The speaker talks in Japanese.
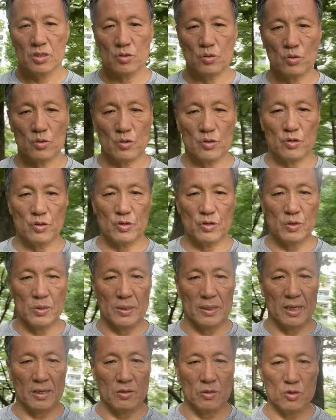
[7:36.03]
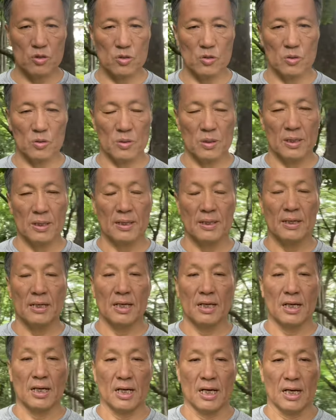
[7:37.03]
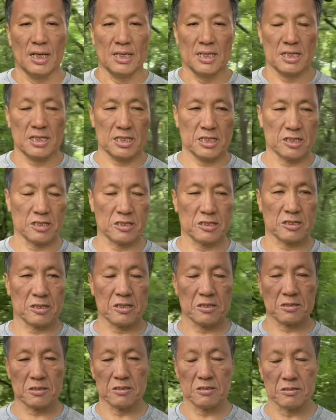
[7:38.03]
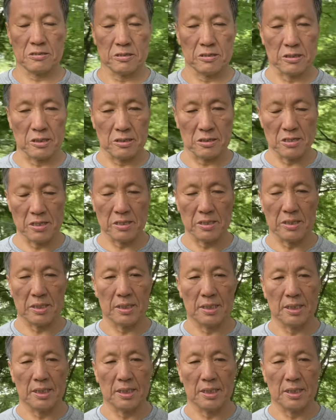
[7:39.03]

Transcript: そういうようなの情、続け、続いて